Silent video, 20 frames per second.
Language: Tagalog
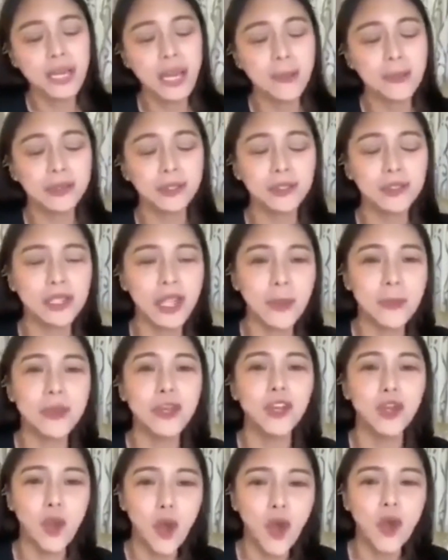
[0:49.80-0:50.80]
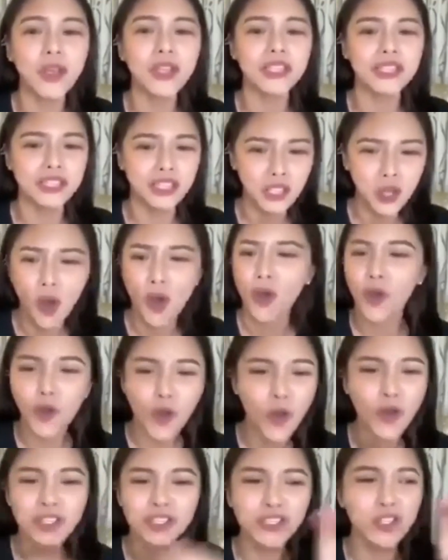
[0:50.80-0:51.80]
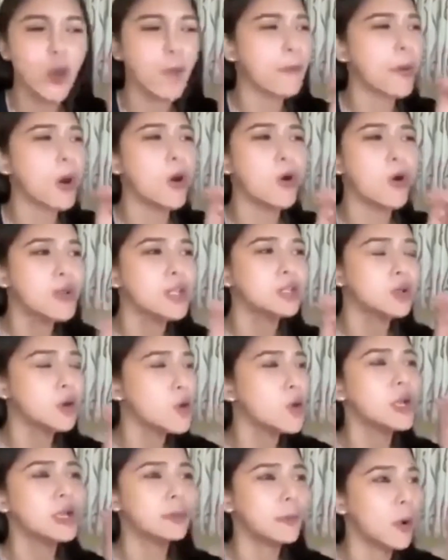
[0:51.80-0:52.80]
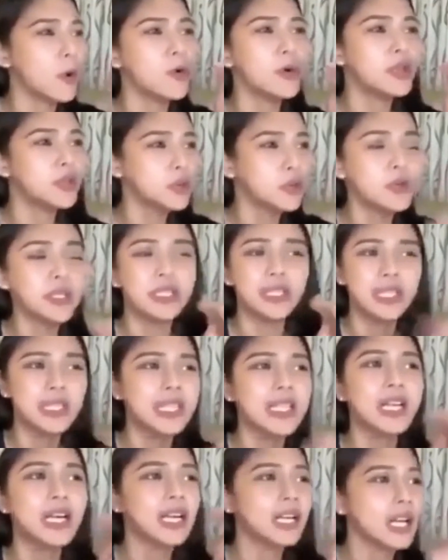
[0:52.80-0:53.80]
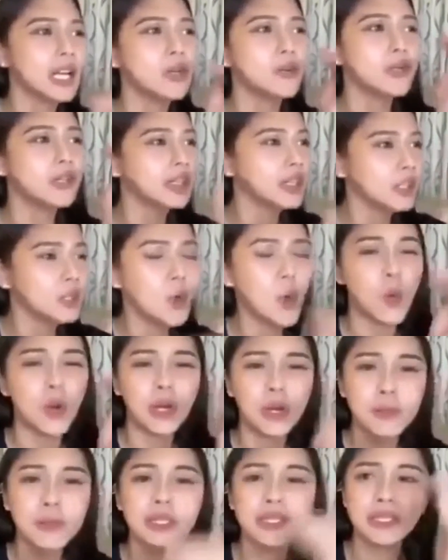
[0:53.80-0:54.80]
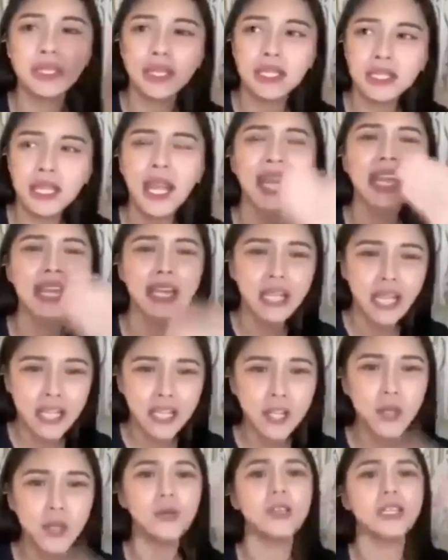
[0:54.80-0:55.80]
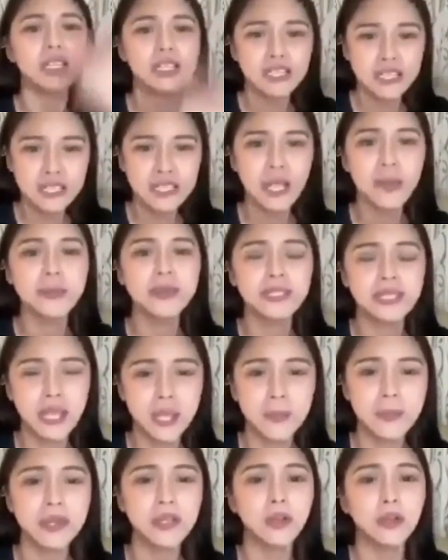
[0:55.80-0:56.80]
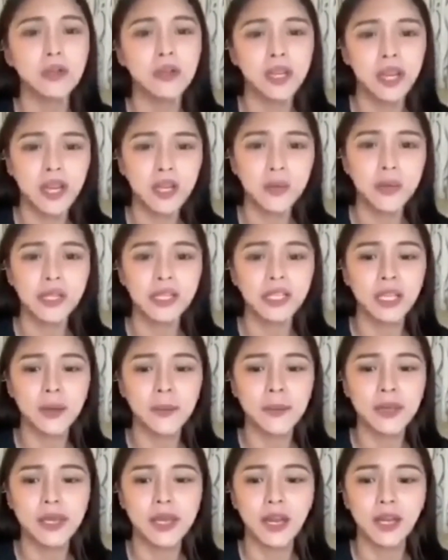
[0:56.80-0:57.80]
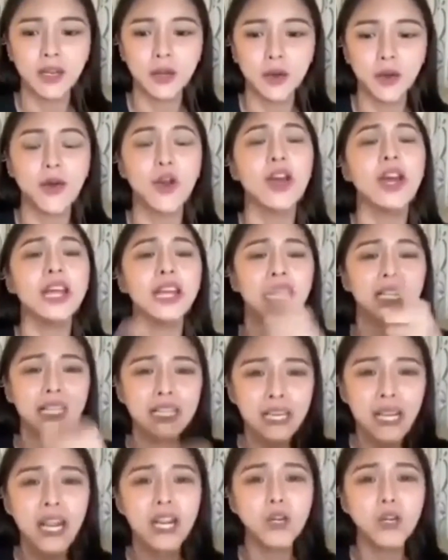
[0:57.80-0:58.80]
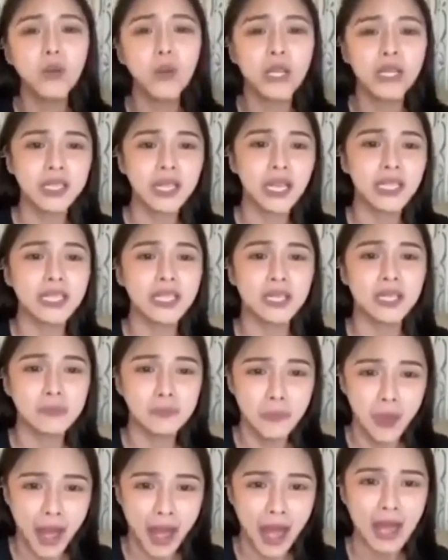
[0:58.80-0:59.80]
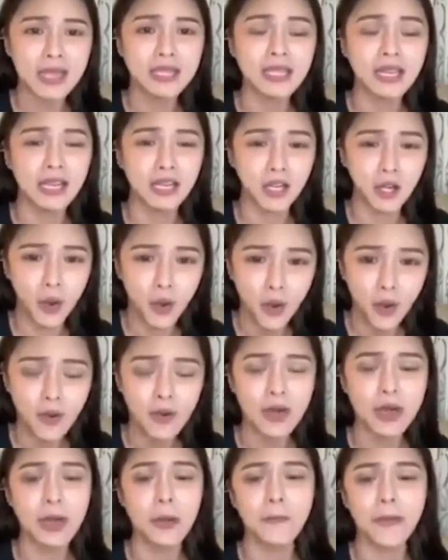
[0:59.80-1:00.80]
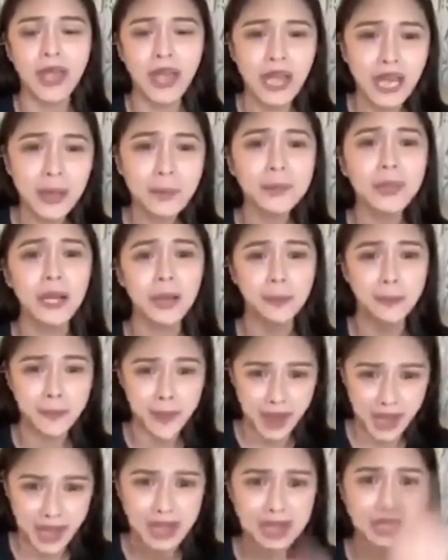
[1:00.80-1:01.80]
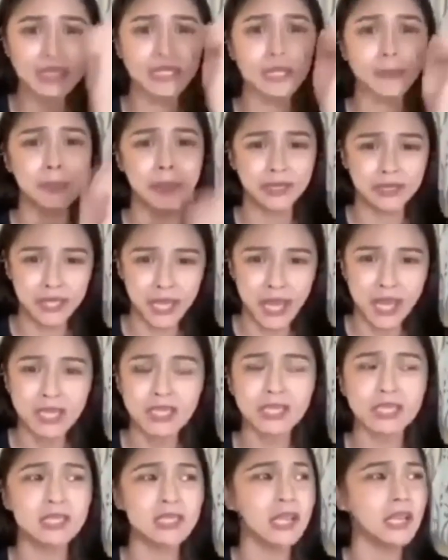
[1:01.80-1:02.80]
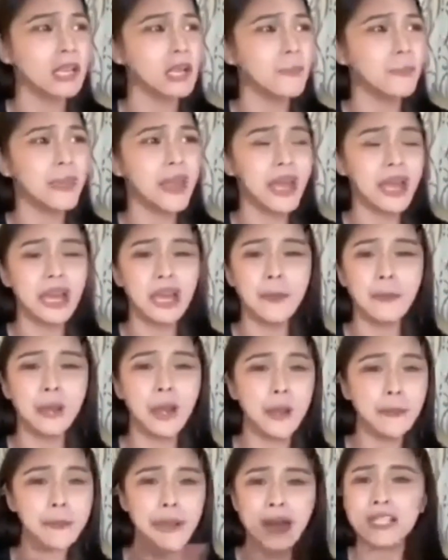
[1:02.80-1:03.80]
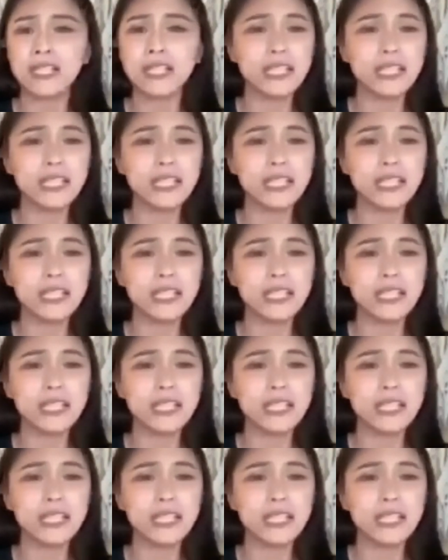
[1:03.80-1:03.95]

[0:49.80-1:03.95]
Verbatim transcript: binabato sa amin, law is law, law is law, paulit-ulit, paulit-ulit. Hindi ka graduate ng law, huwag ka magsalita. Eh kayo na nagsasabi sa amin kung graduate kami ng law. Graduate ka din ba ng law? May alam ka ba sa batas? May alam ka ba